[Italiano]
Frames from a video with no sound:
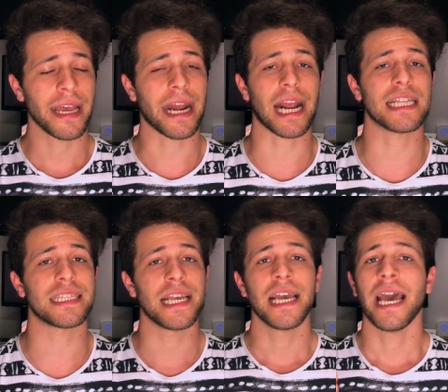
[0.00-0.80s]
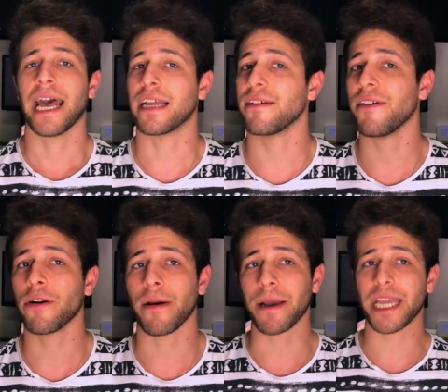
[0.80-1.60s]
che ragazzi era
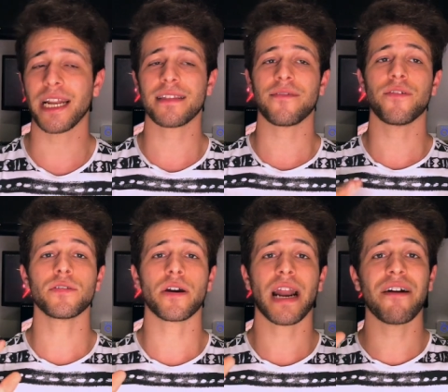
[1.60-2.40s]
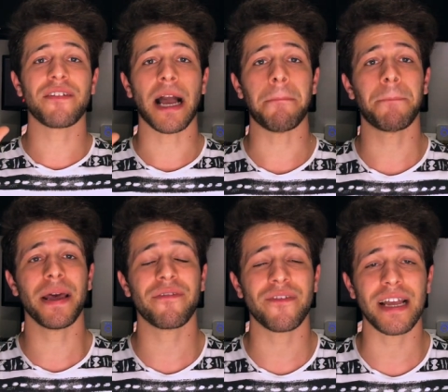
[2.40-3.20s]
davvero una macchinetta fotografica
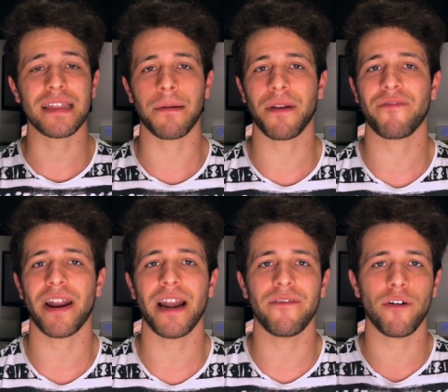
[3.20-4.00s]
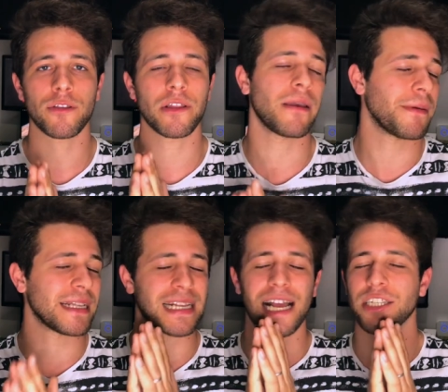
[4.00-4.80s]
perfetta per fare le foto dei
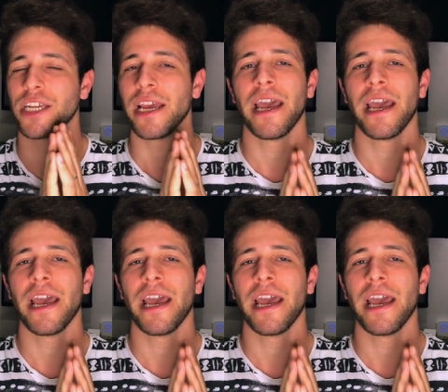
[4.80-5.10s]
paesaggi